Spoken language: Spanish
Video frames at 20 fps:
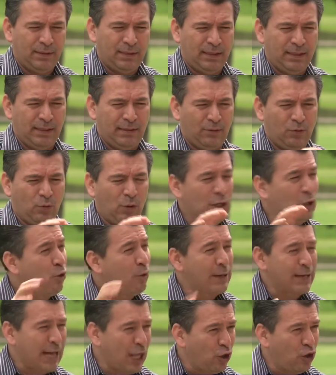eh, o el
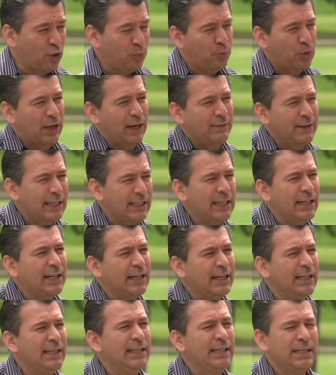gobernador, por la vía del
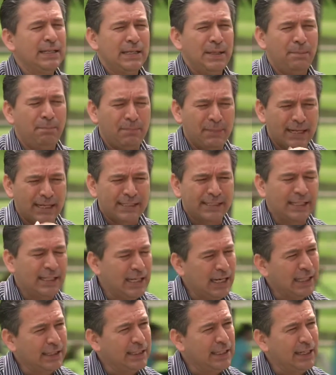rey, merced
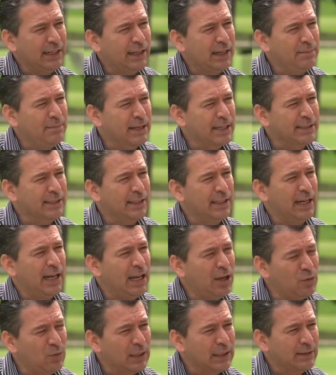de la tierra y merced del
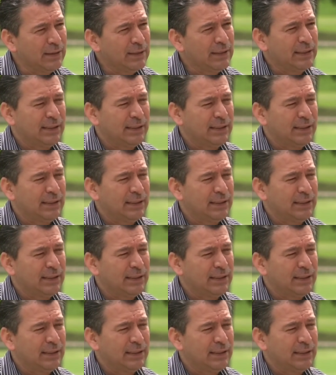agua.